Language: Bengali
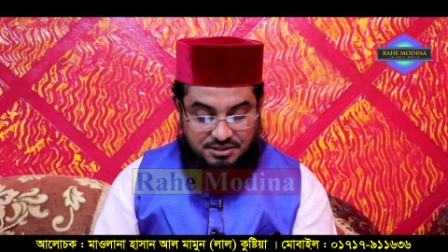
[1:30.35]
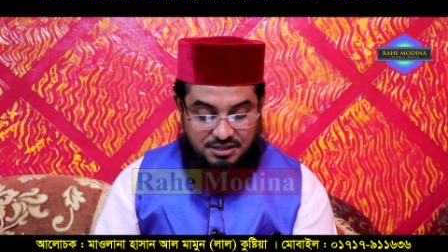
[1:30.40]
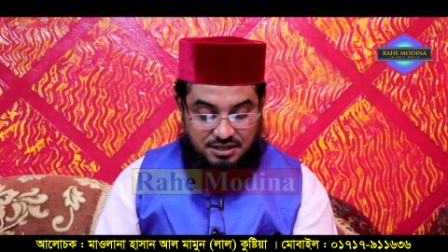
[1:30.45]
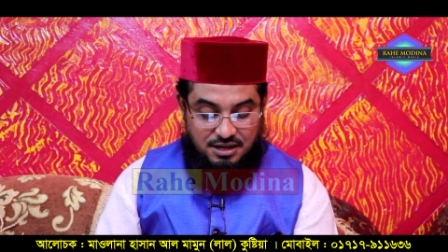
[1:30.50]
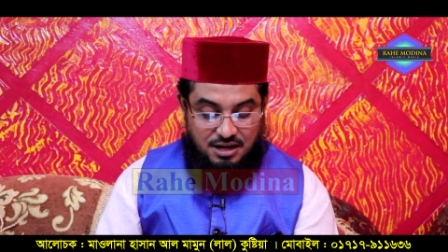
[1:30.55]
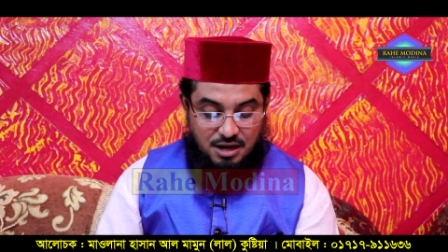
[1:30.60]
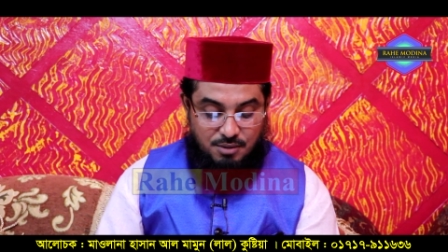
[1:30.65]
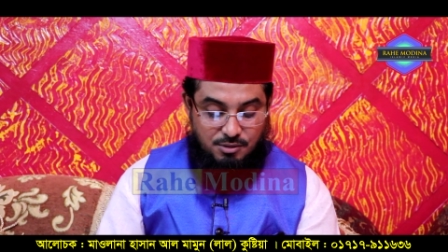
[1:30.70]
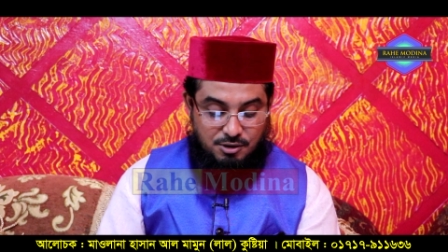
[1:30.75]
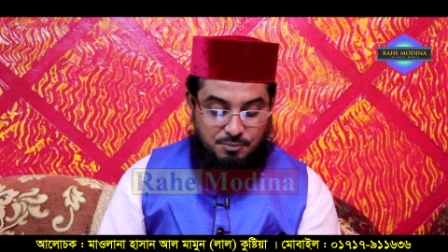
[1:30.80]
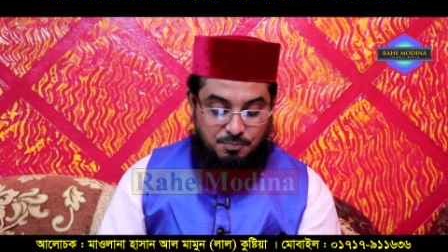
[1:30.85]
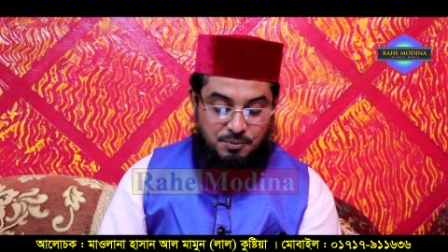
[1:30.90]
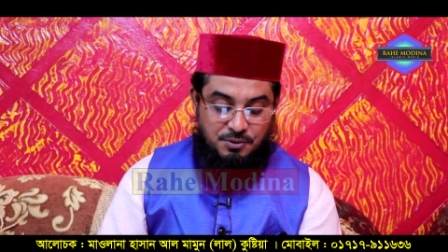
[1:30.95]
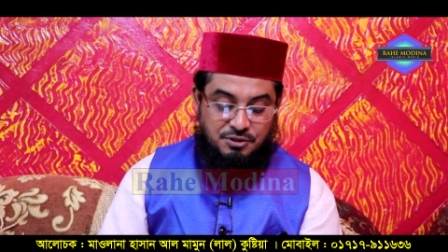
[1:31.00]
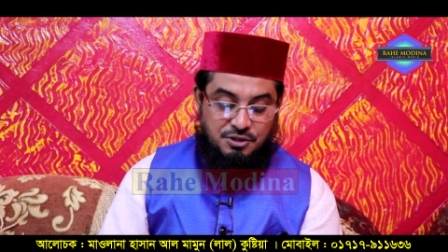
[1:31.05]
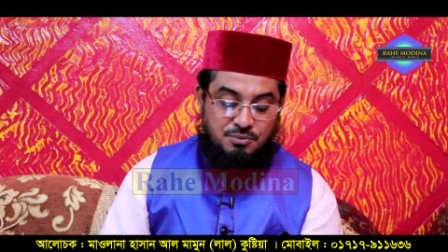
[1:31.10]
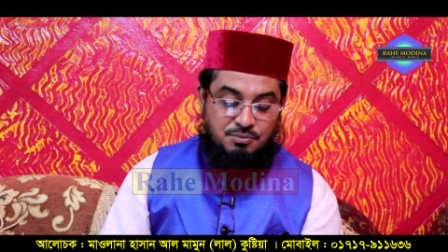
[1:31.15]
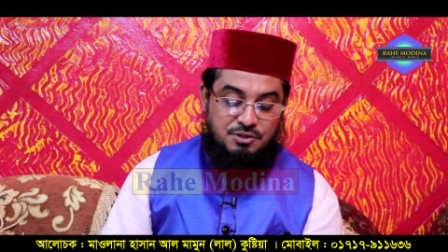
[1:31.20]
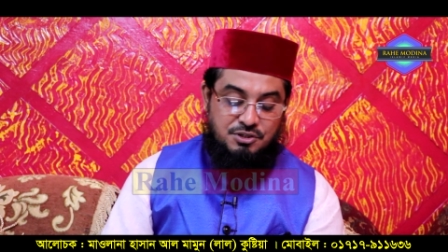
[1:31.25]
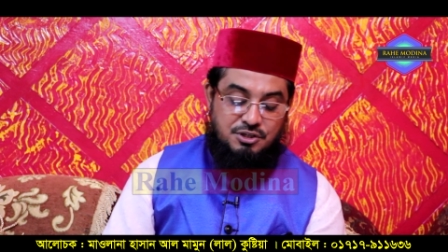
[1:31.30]
ছাড়া আমার
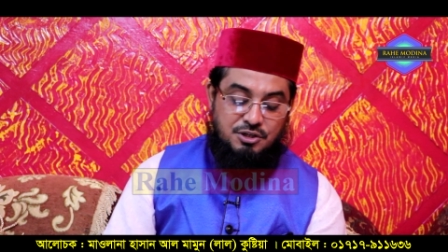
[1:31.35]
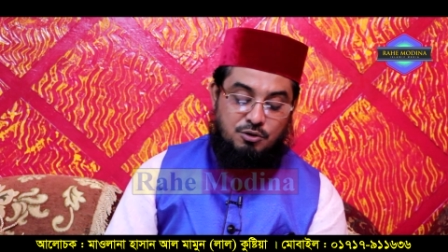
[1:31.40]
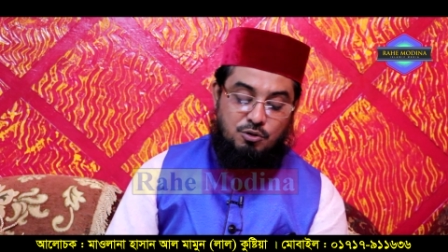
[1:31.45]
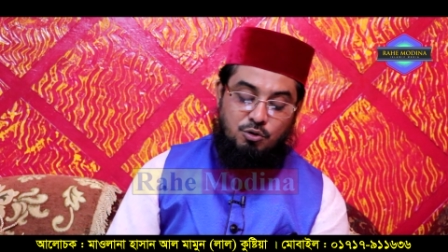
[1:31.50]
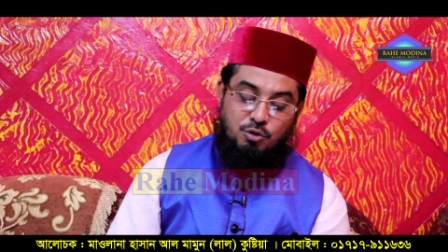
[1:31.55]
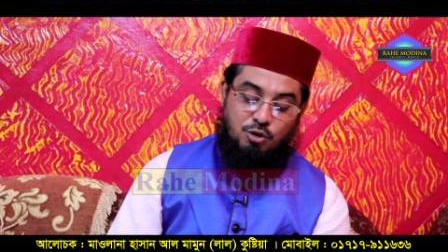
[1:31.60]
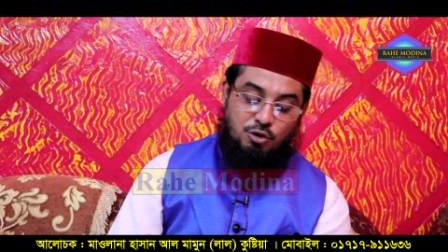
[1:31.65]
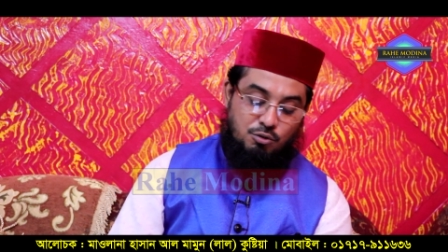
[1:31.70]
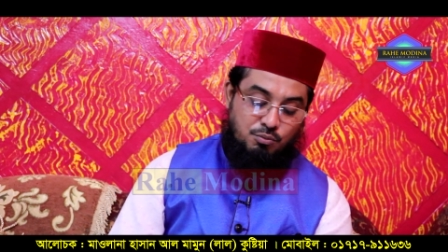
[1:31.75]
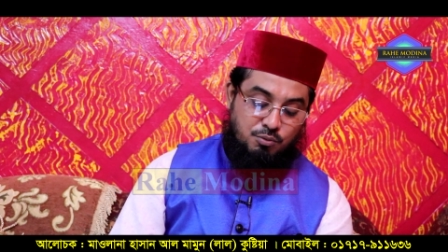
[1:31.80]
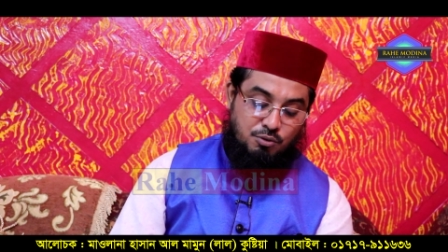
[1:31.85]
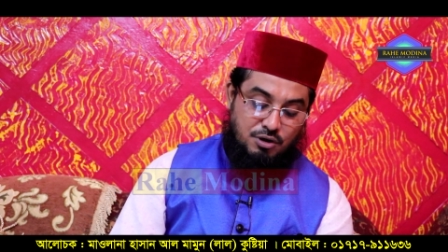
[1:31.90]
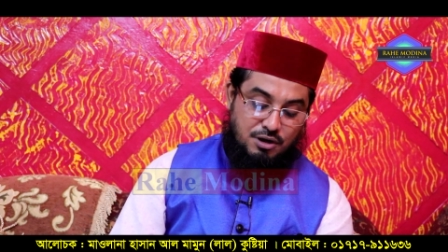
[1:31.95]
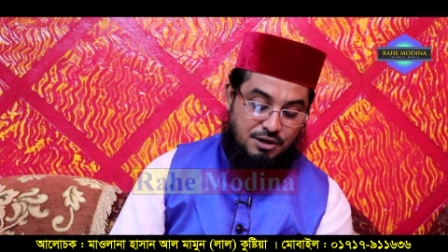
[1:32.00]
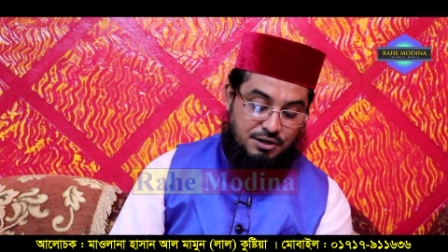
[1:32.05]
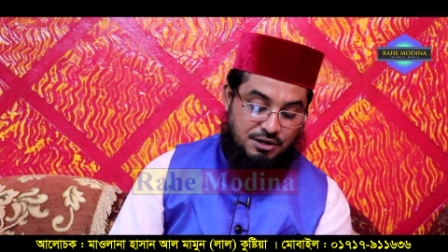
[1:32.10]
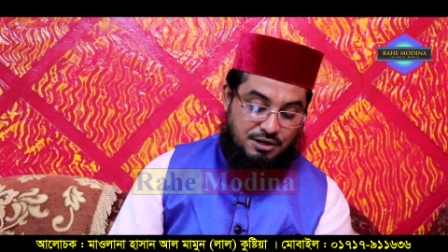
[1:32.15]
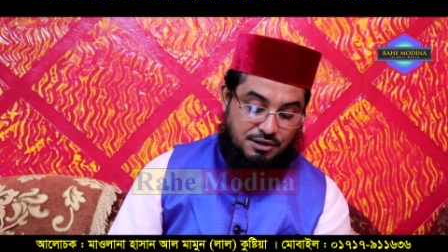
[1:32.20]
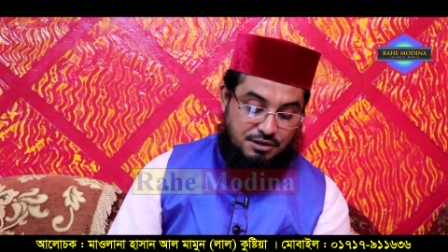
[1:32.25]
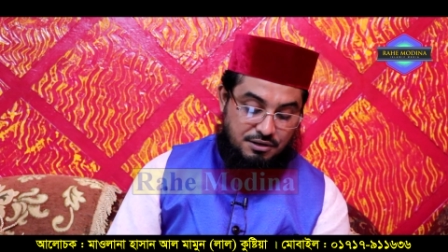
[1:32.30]
পৃথিবী ছিল
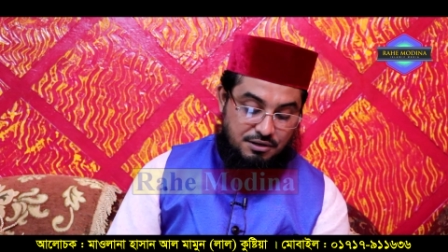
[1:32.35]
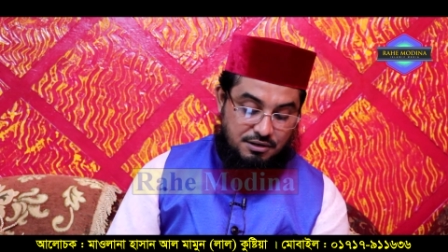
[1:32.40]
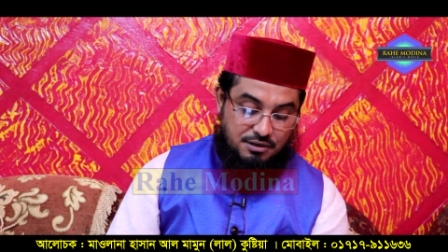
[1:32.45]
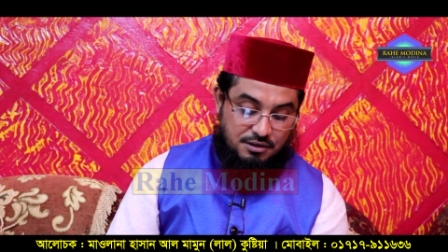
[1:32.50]
কল্পনাহীন